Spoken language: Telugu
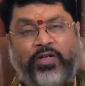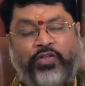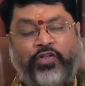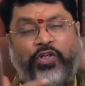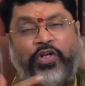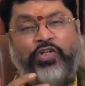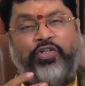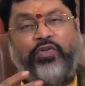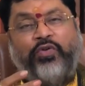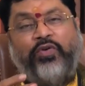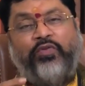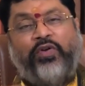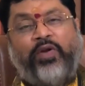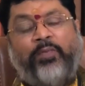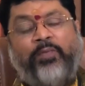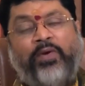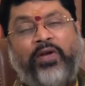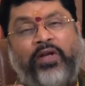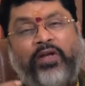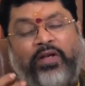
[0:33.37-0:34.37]
ఎడ్యుకేషన్
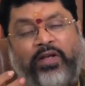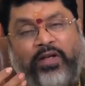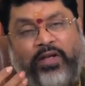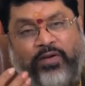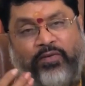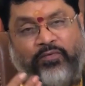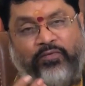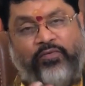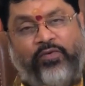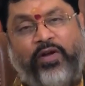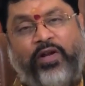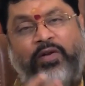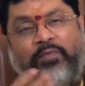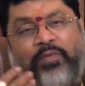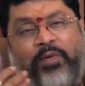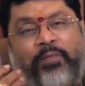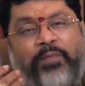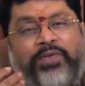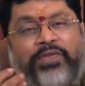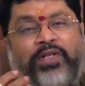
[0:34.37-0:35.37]

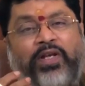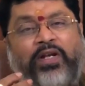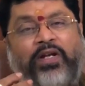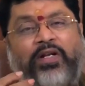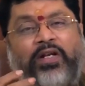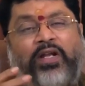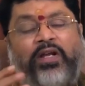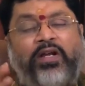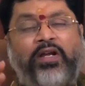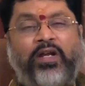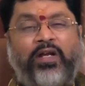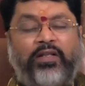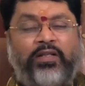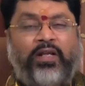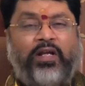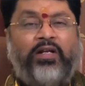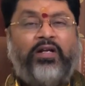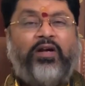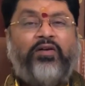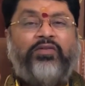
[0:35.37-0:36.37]
ఫారెన్ పంపించాలంటే
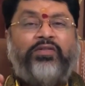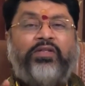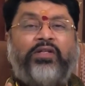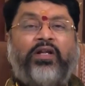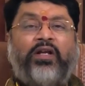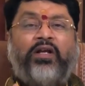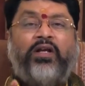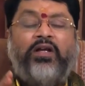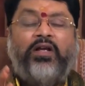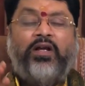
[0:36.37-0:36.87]
దానికి కావాల్సిన